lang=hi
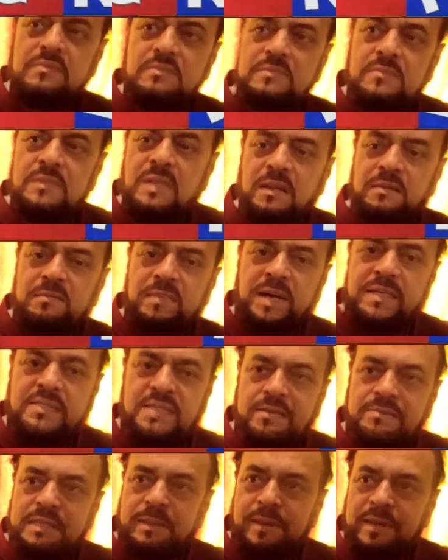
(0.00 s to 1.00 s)
करेगी भाई
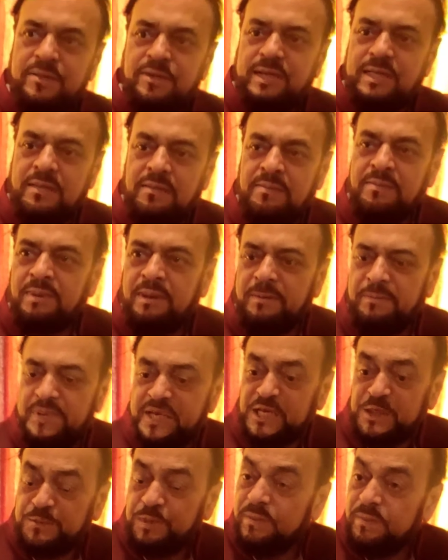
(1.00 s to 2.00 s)
साहब समाजवादी
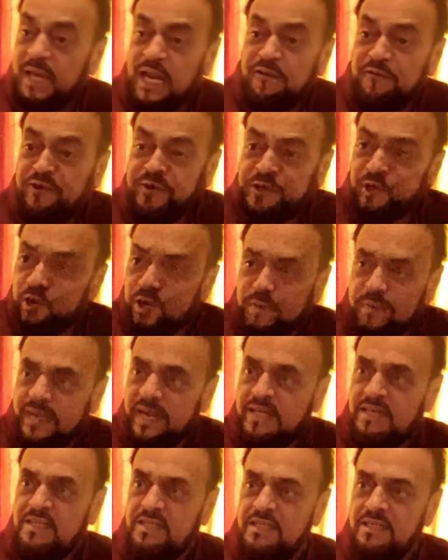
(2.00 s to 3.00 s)
बीएसपी मैनिफेस्टो नहीं
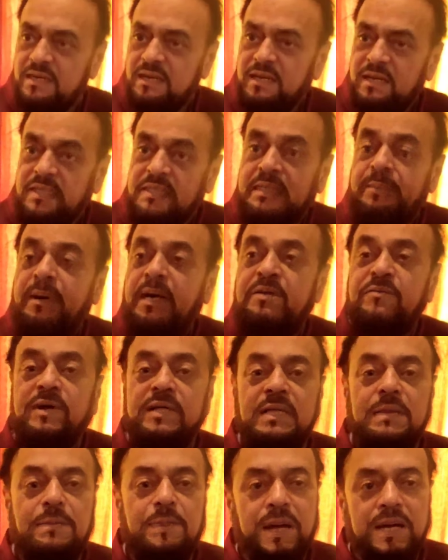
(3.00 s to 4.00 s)
बनाती
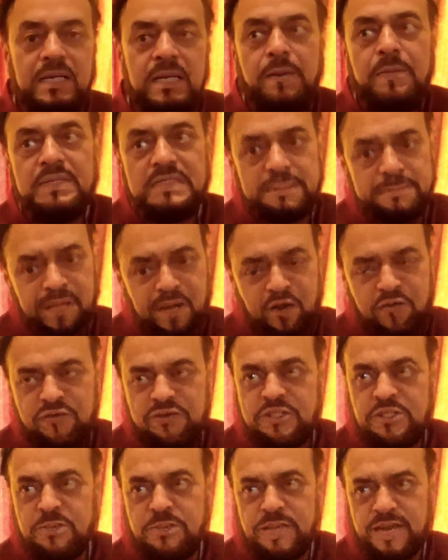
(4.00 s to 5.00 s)
समाजवादी पार्टी हमेशा
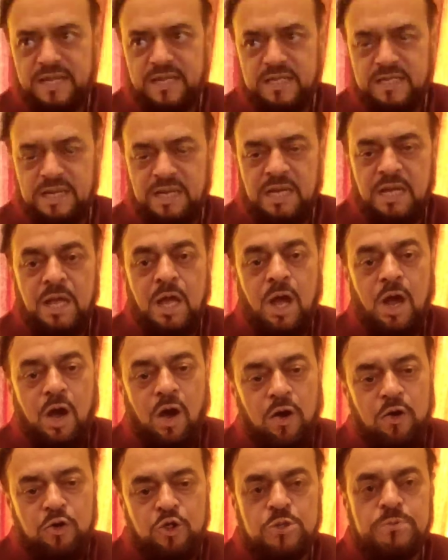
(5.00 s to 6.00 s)
मैनिफेस्टो बनाती है
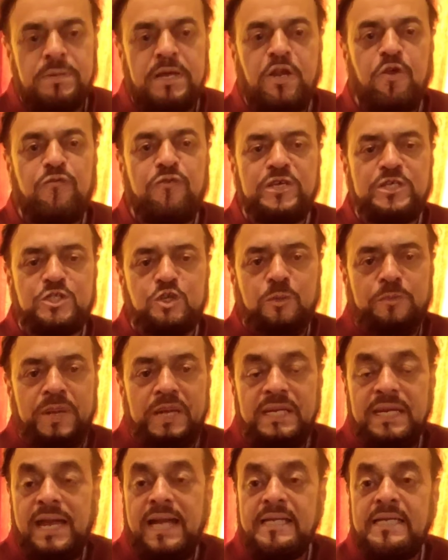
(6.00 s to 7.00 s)
और उस मैनिफेस्टो
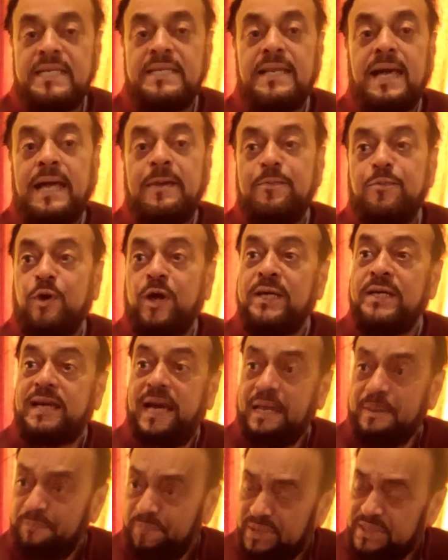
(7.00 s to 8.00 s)
पे
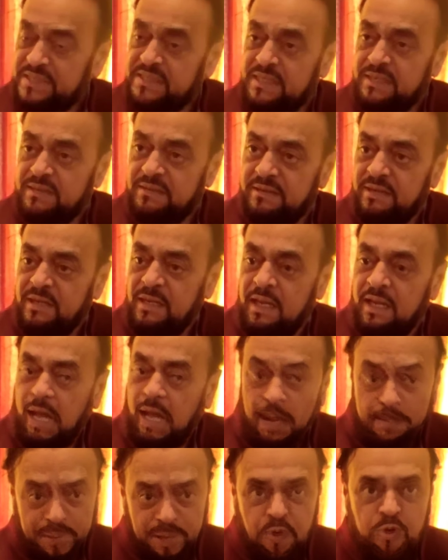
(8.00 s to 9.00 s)
99.9 परसेंट
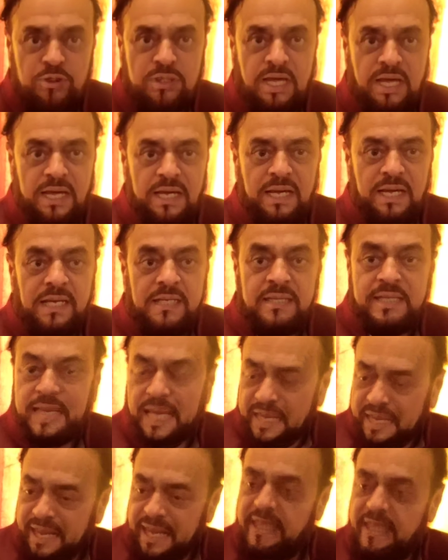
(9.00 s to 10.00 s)
अमल होता है
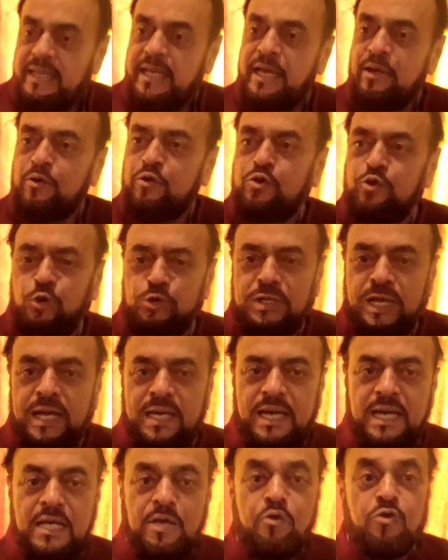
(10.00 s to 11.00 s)
देखिए कहीं कहीं कुछ होता है
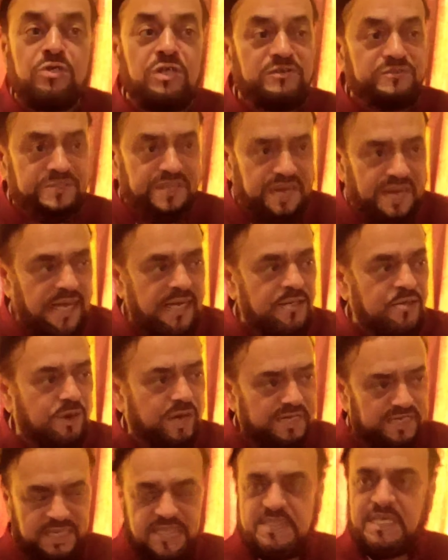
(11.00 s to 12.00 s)
ना कि कुछ अफसरान जो
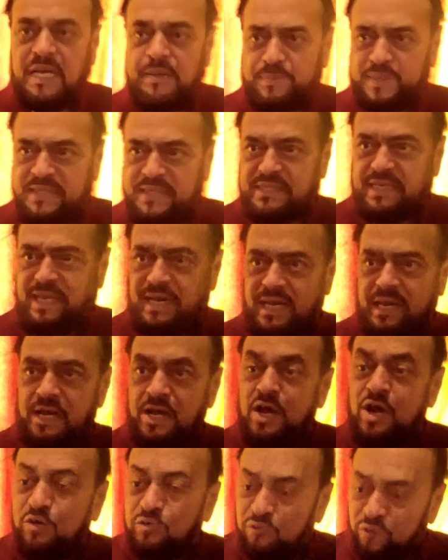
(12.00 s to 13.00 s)
आई एस आई पी एस है ना
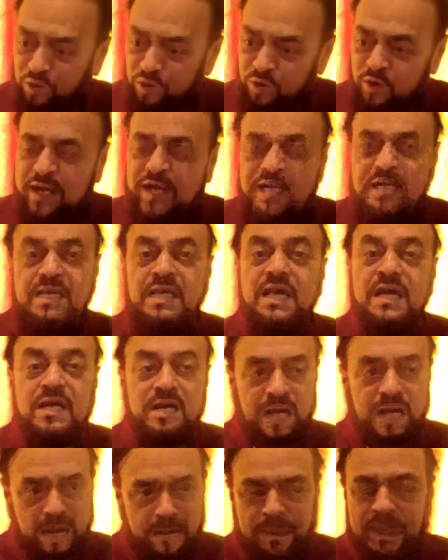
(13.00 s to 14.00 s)
बिल्कुल वो लोग कहीं
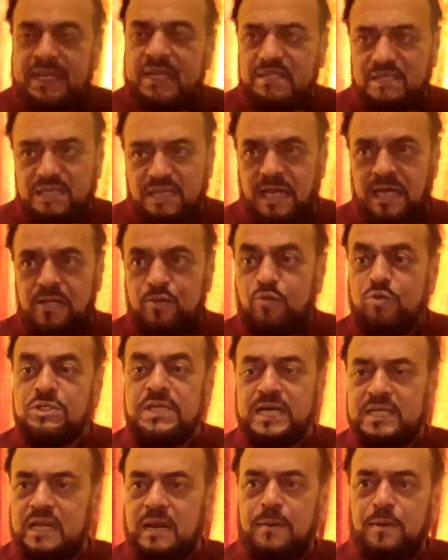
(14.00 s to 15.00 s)
गड़बड़ करते हैं तो वो
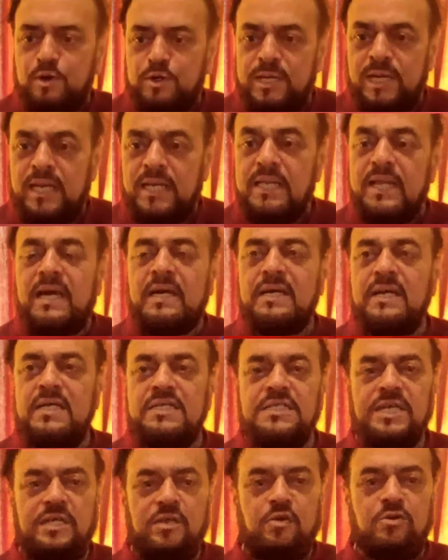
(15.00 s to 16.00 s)
शायद गड़बड़ हो जाए लेकिन
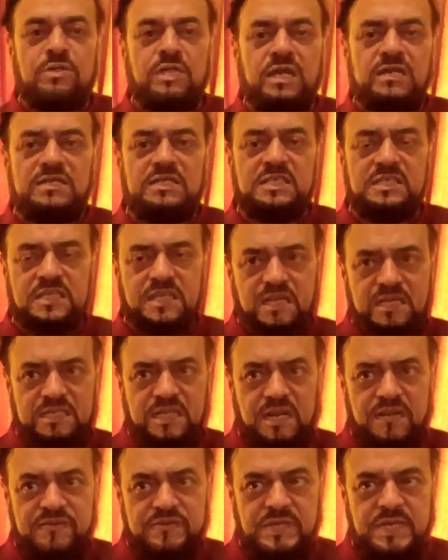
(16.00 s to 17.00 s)
अखिलेश यादव की
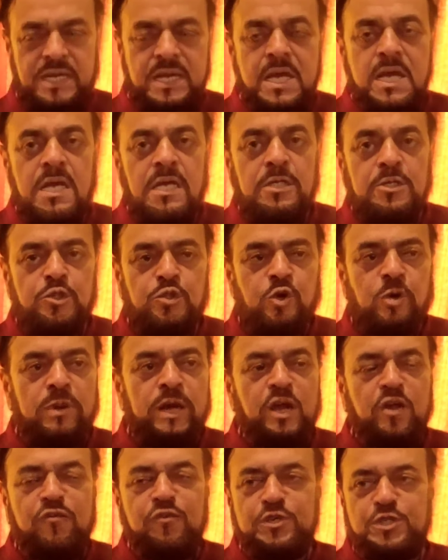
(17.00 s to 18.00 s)
तरफ से जो
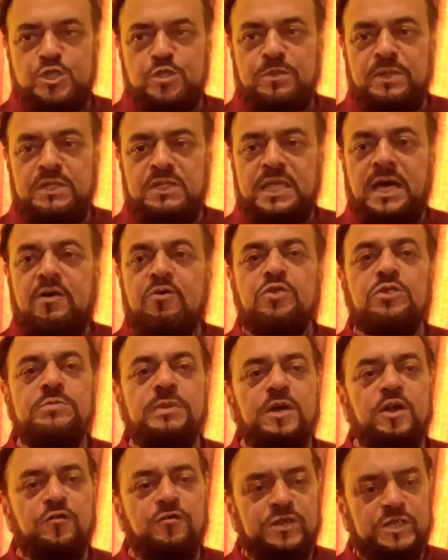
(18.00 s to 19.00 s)
मैनिफेस्टो बनता है उस
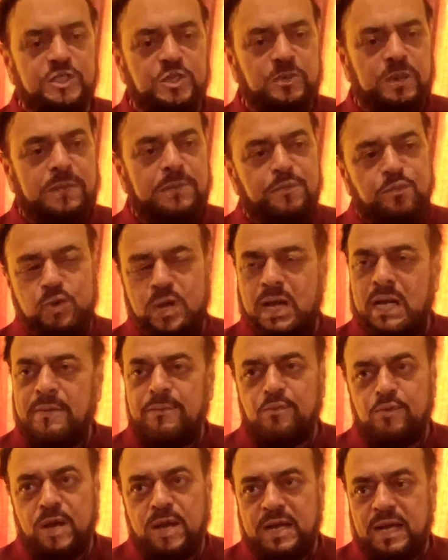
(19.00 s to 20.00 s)
मैनिफेस्टो में पूरा का
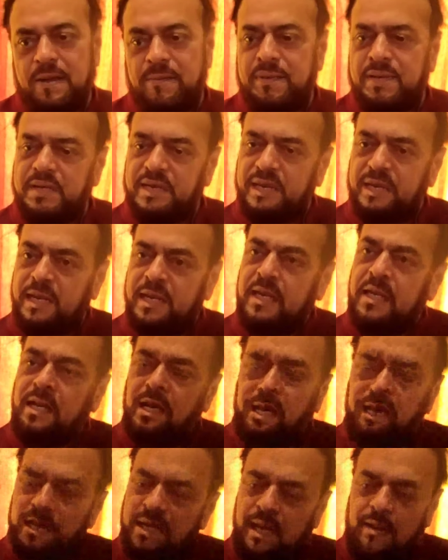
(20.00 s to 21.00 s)
पूरा काम करने का
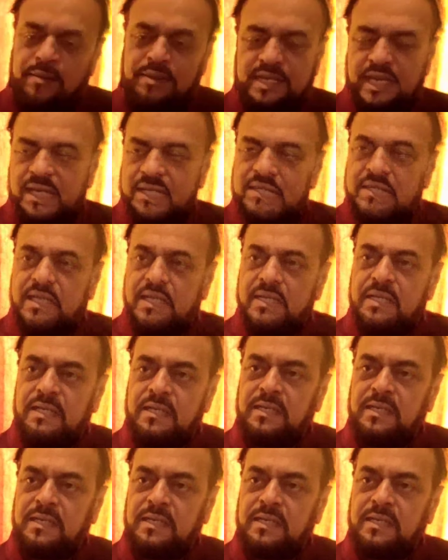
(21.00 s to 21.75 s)
काम किया जाता है